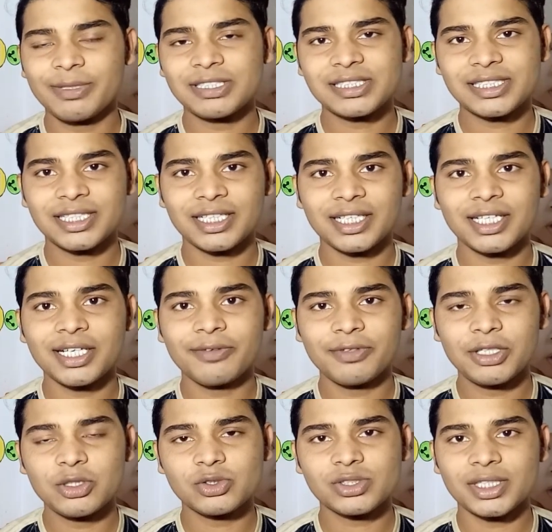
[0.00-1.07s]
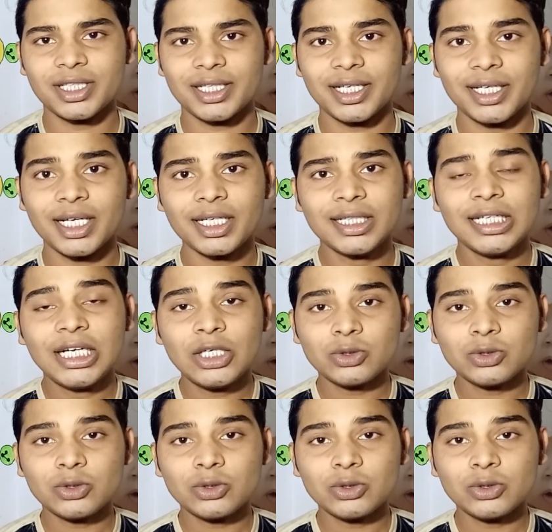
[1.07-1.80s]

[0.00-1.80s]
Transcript: इमेज शेयर करना वीडियो शेयर करना